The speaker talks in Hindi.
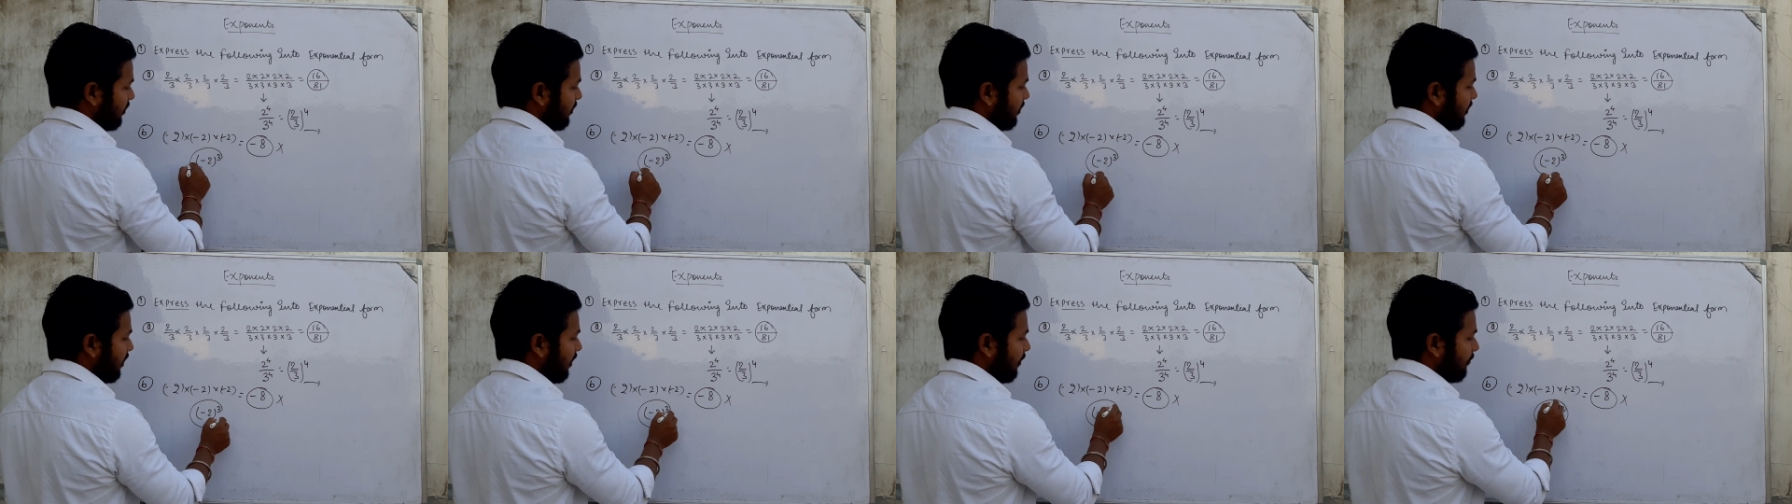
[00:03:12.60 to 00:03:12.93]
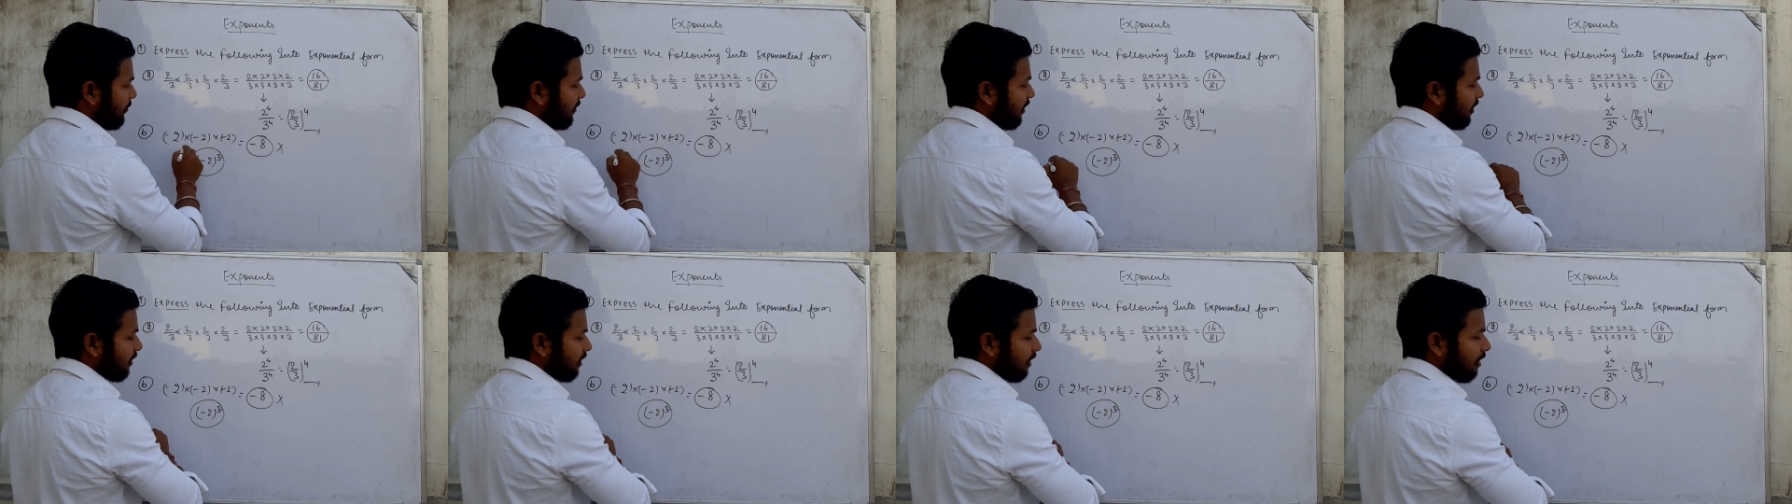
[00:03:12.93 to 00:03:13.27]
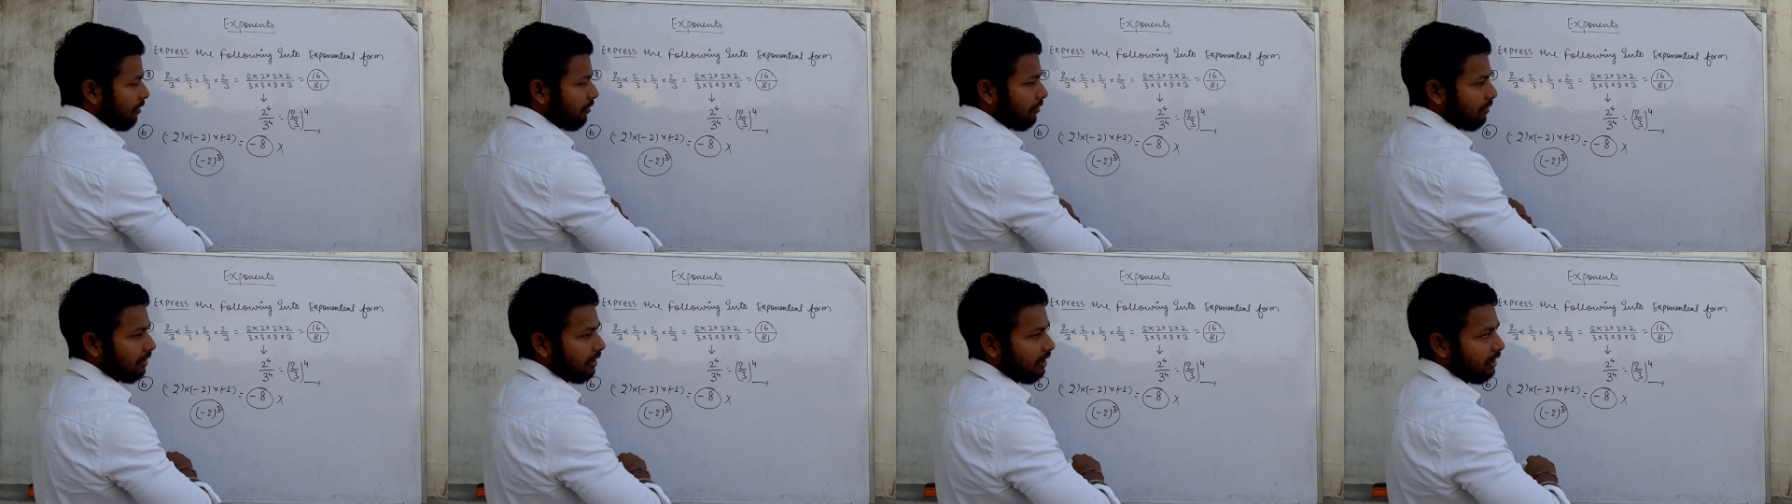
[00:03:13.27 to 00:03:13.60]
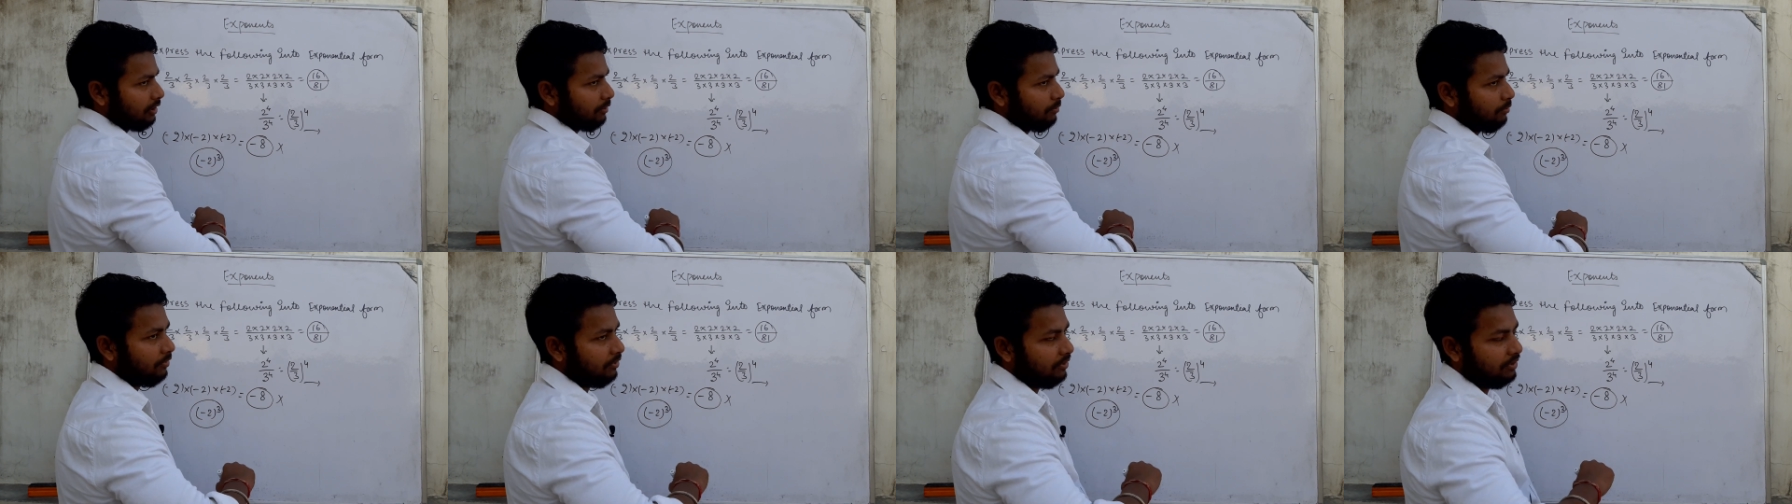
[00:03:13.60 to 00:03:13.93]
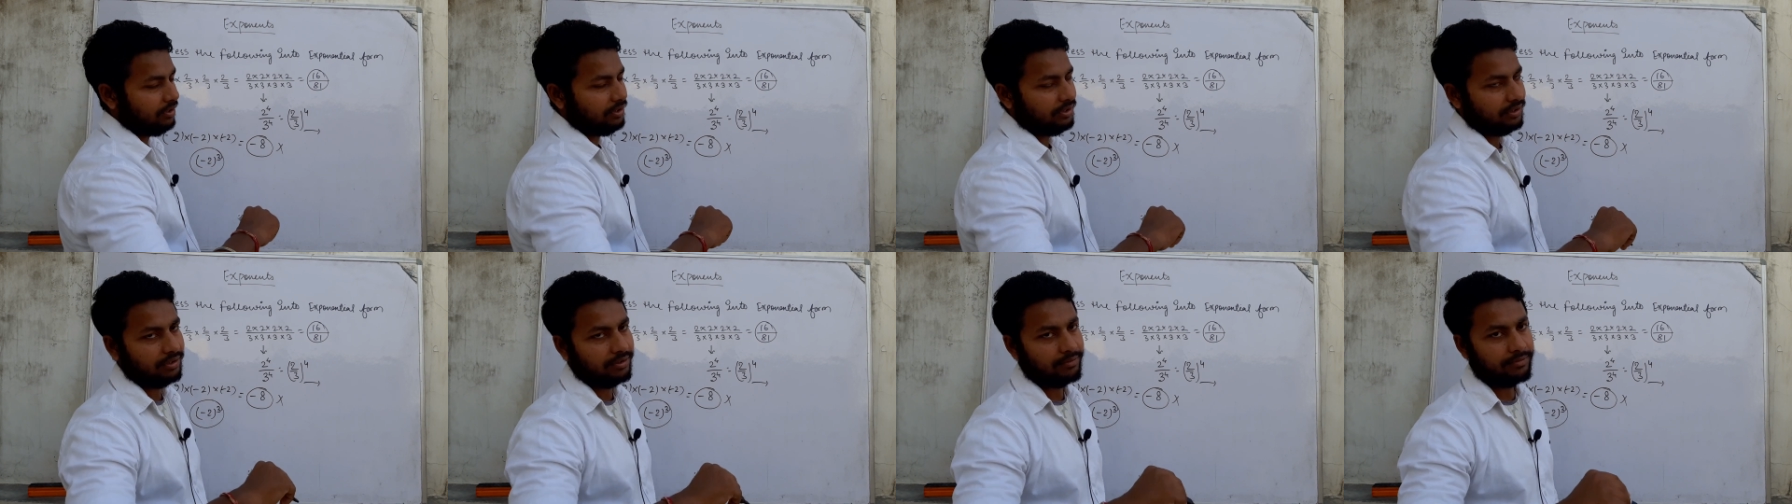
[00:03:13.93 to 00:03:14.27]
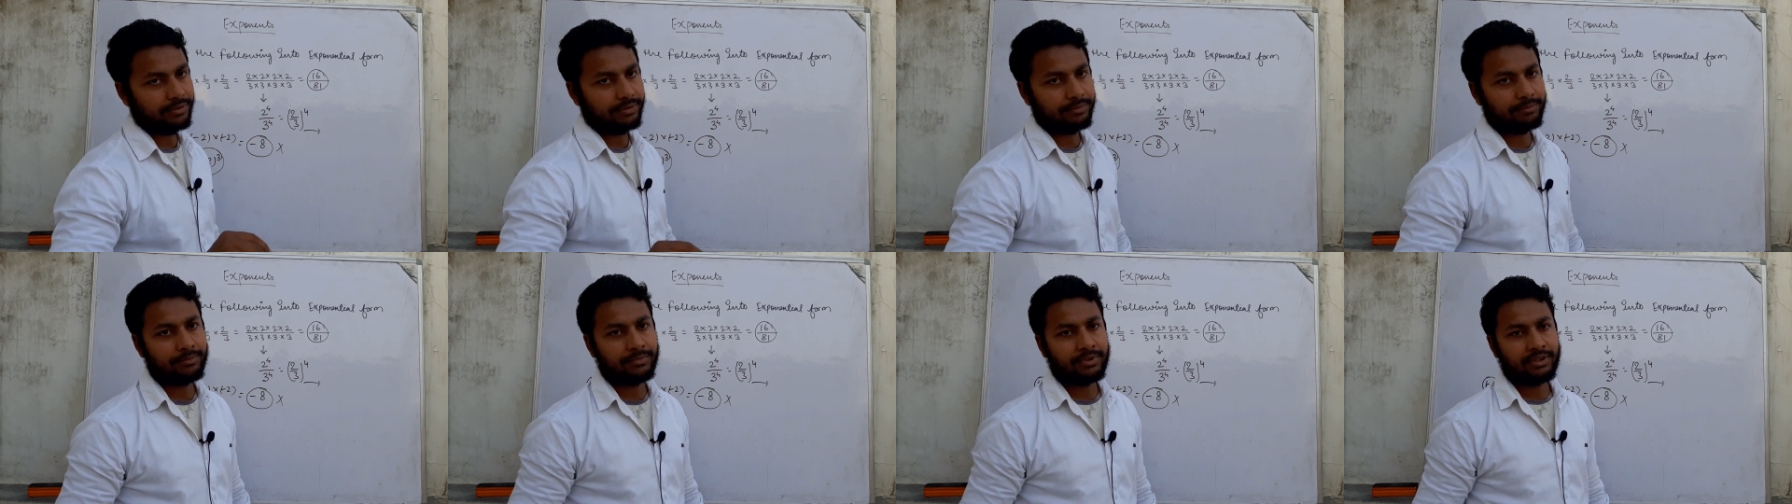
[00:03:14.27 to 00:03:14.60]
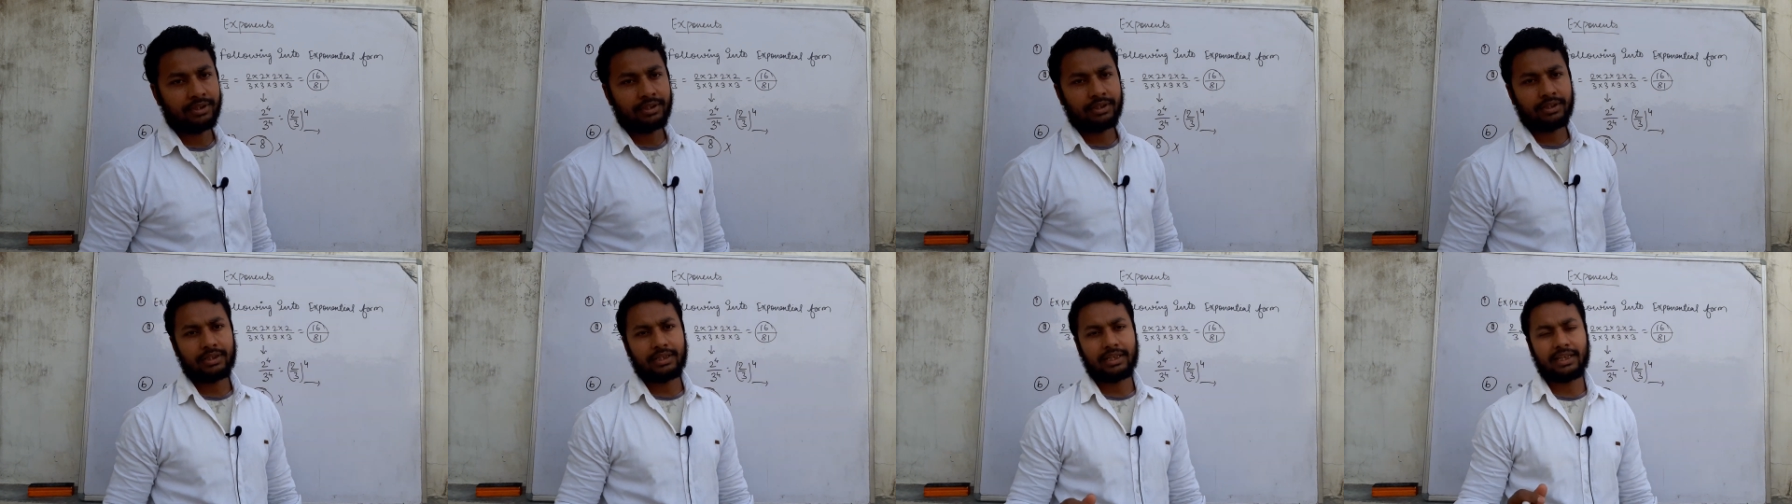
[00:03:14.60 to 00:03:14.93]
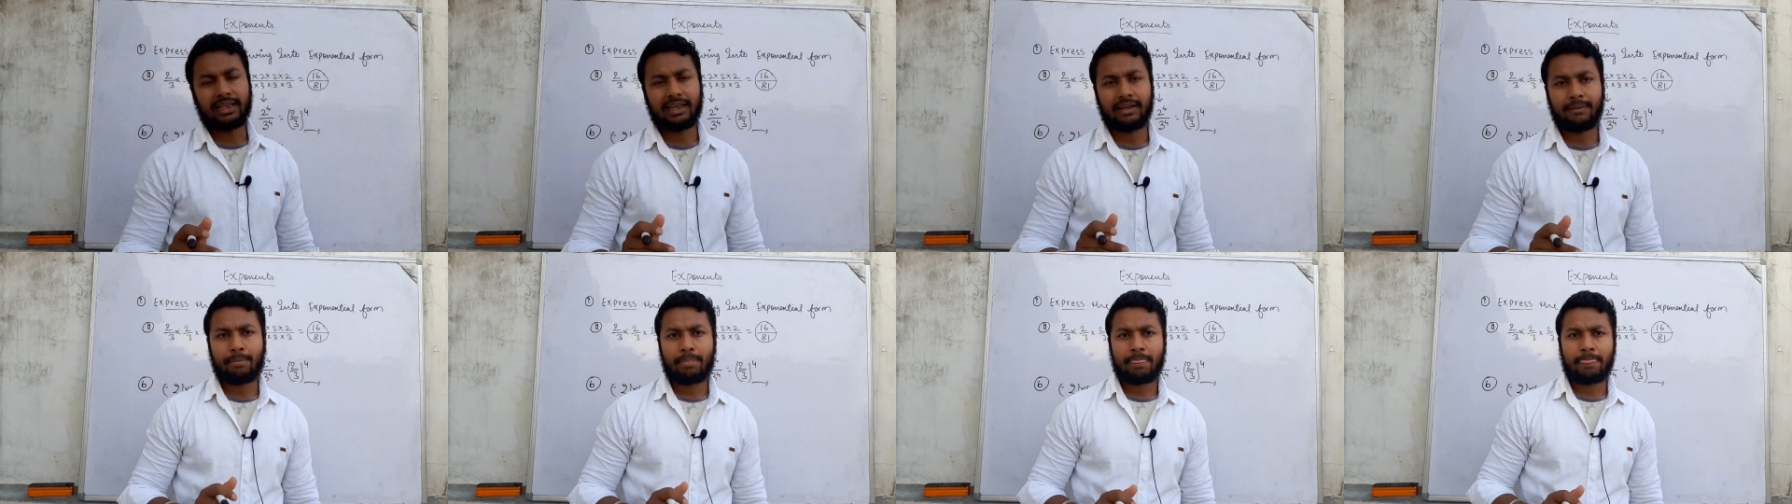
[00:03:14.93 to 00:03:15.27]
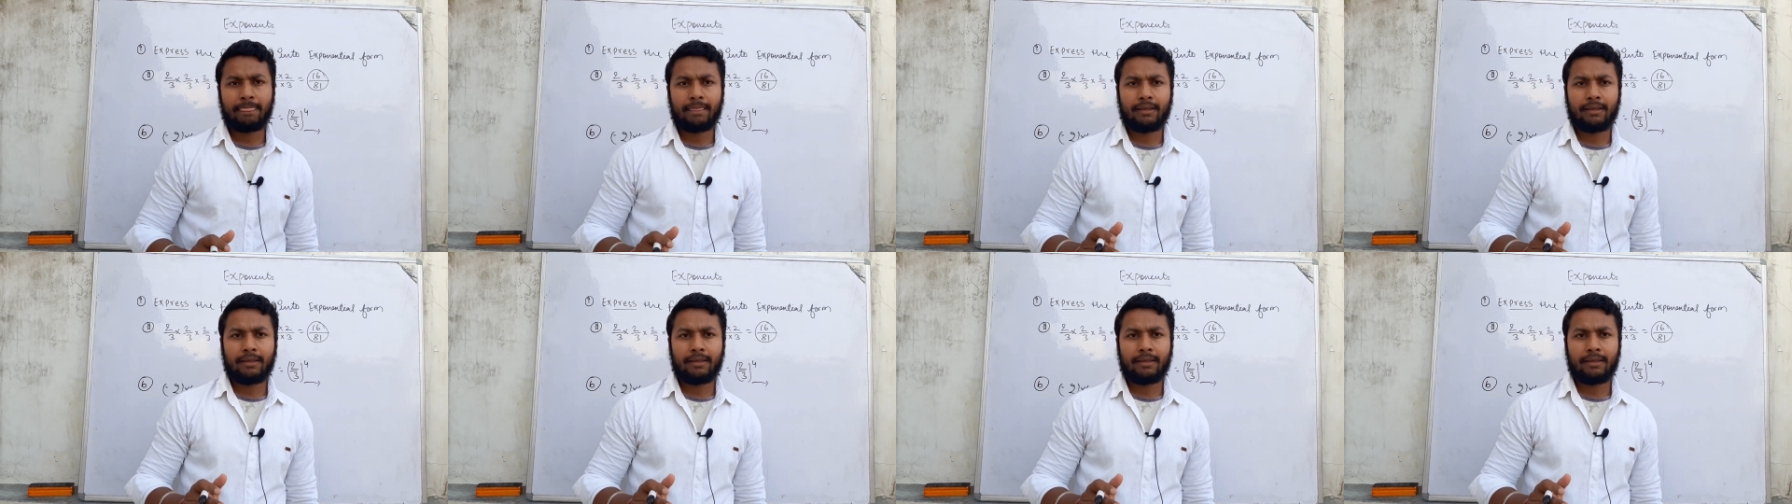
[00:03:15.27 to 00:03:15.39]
ये आपका क्या हो गया एक्सपोनेंशियल फॉर्म ठीक है